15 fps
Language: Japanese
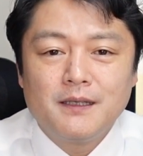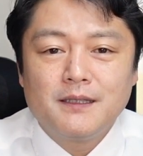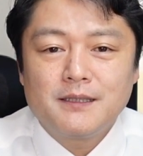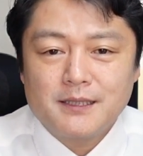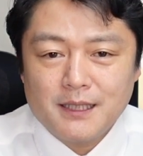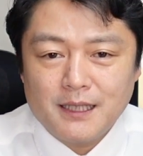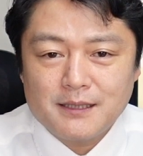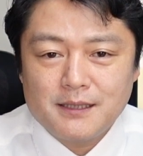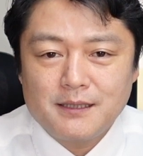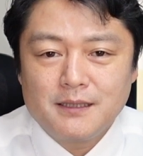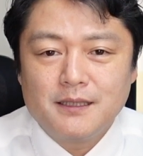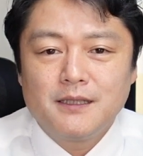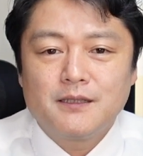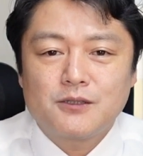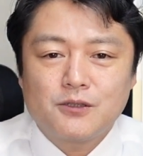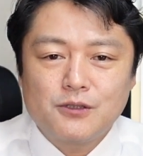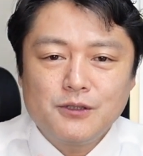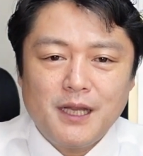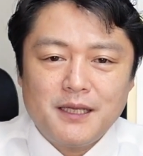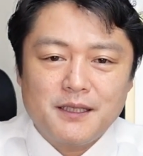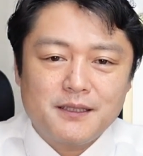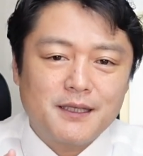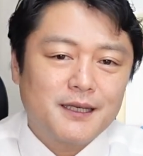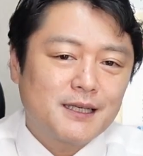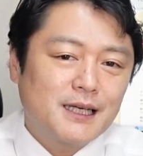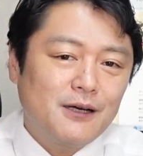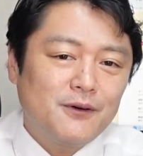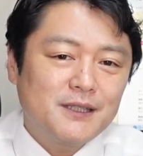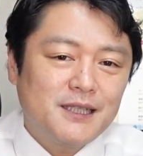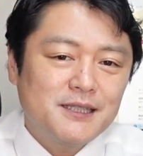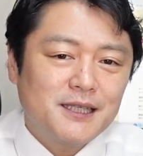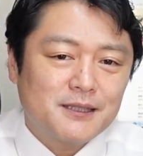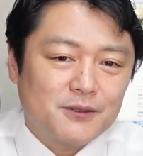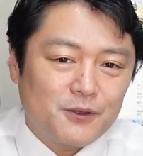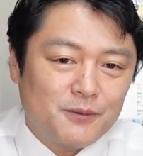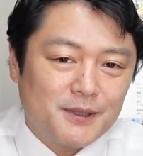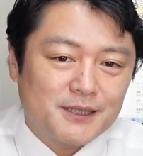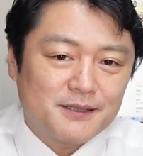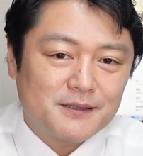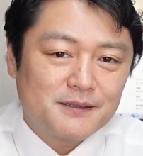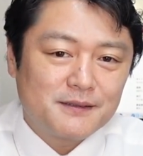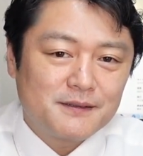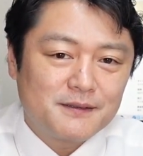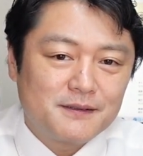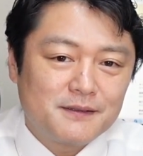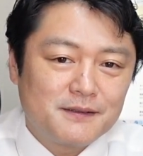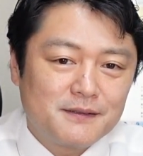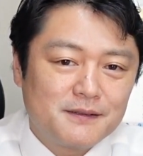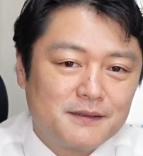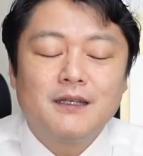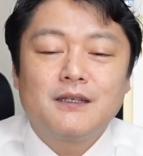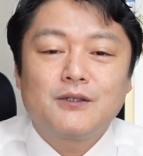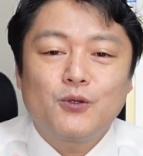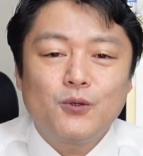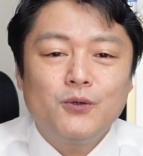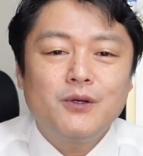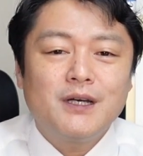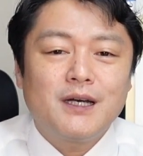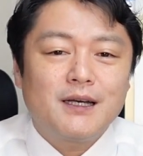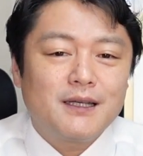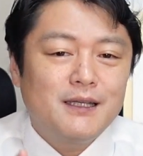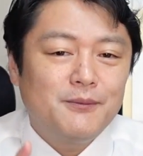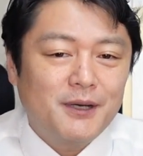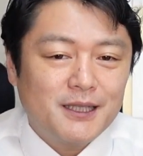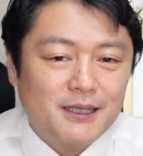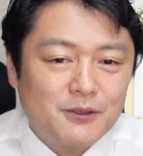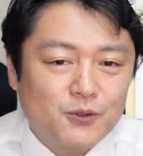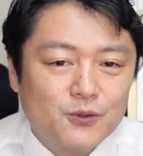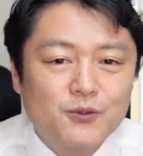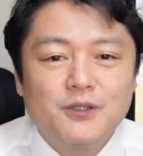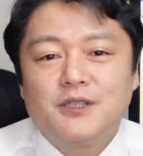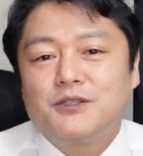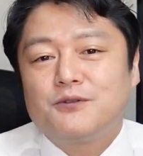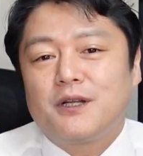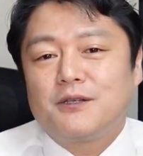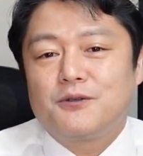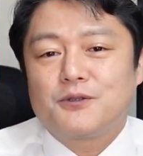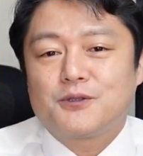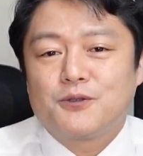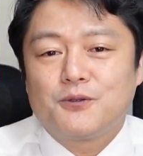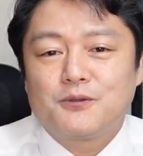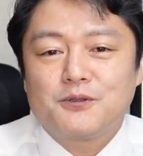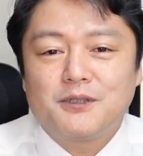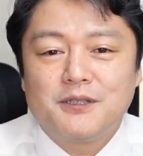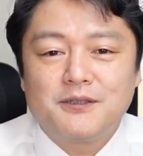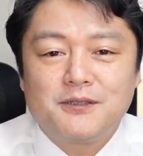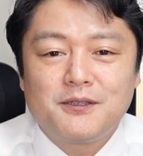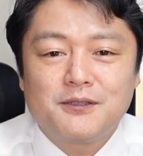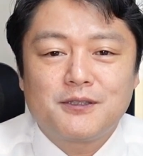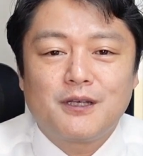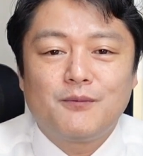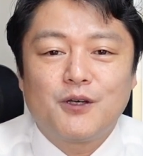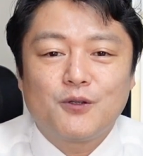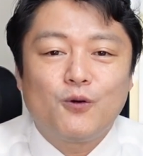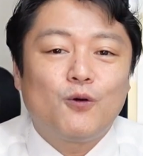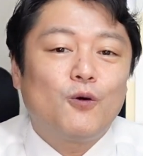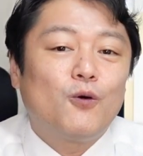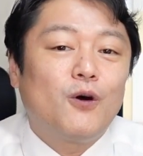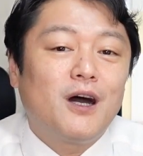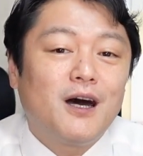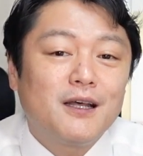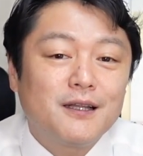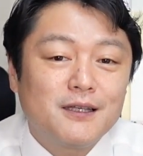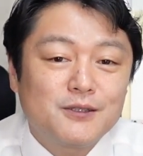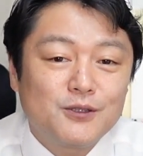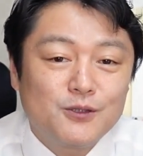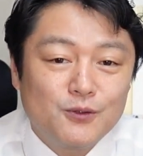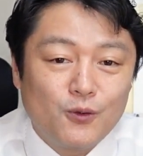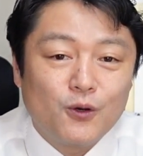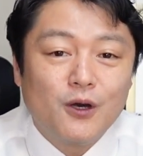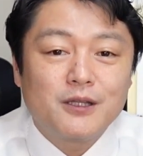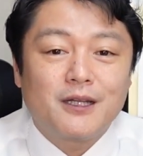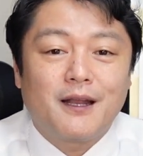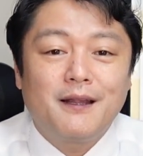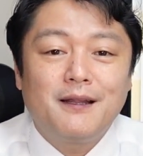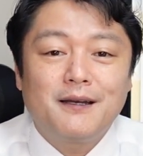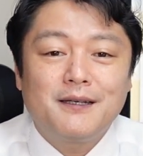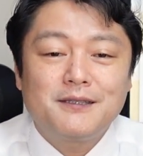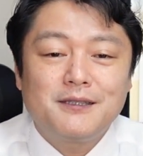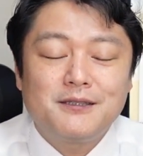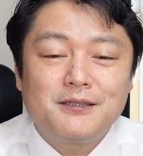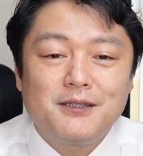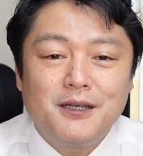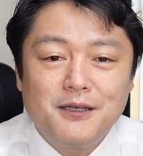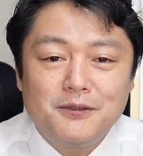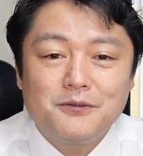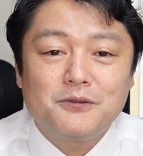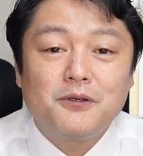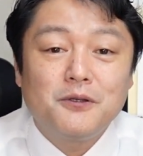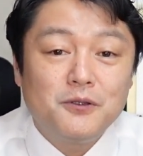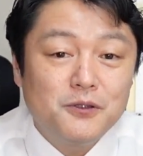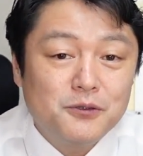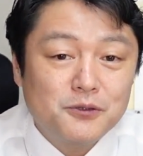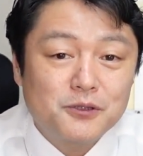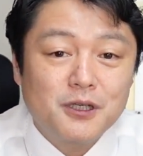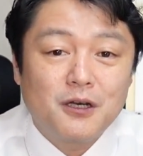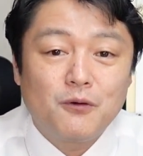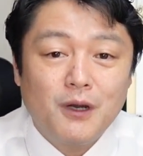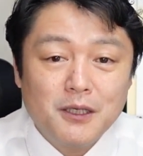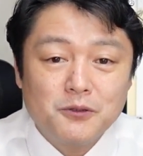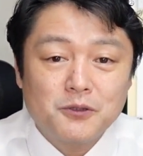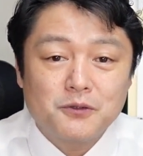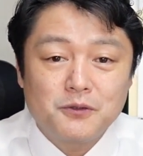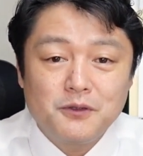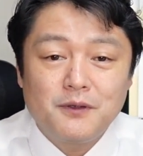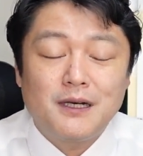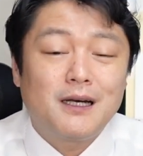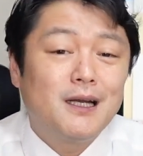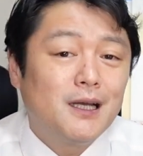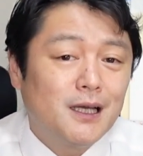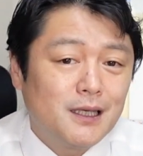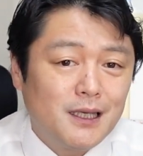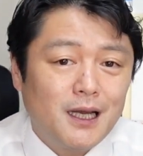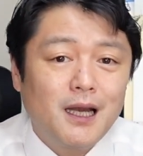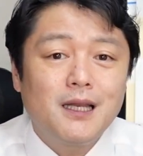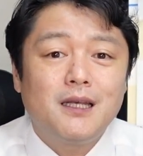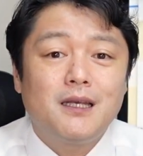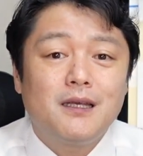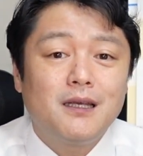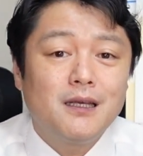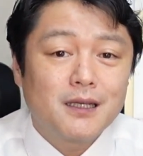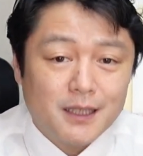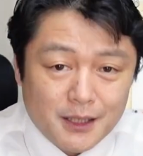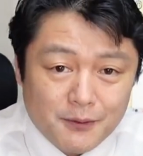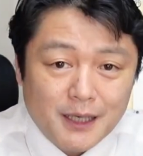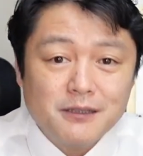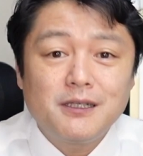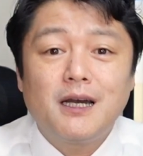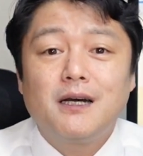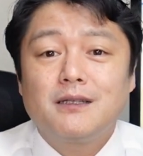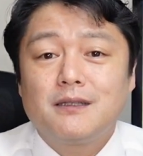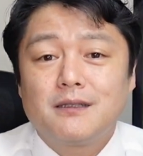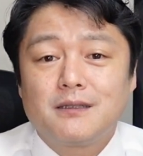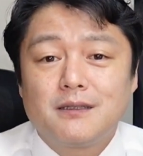しかし、すでに結果は出ちゃっております。ところが、未だにこの西浦博教授先生様のお話を垂れ流ししているニュースやワイドショーには、やはり疑惑が、